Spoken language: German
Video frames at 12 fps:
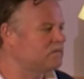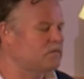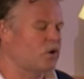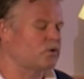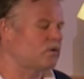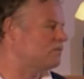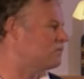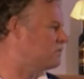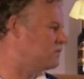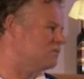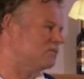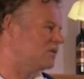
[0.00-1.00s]
Nord...
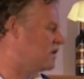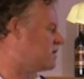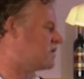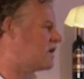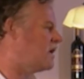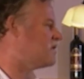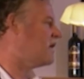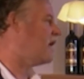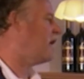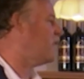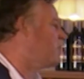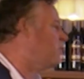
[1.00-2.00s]
Das ne, Käse. Ey, hör